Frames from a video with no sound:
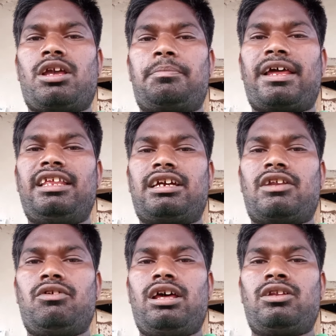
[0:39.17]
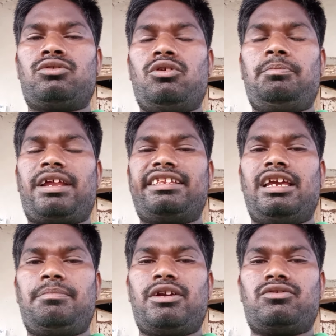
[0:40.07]
ప్రాధే కరోనాతో
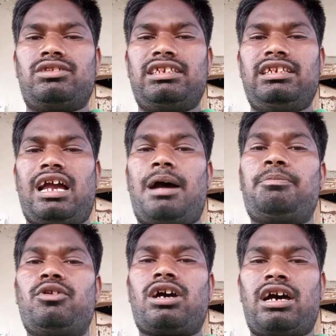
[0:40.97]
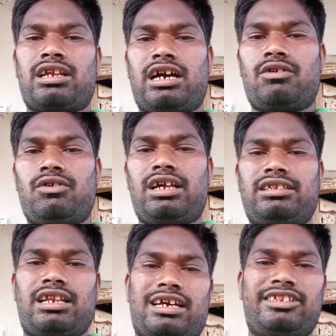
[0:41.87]
ప్రాధేయపడుతుంది అప్పుడు కరోనా
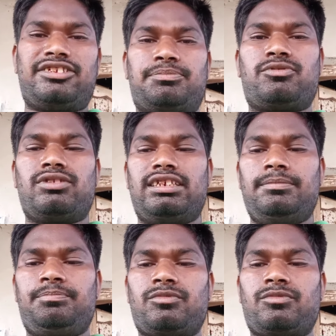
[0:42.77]
తన కథ చెప్తుంది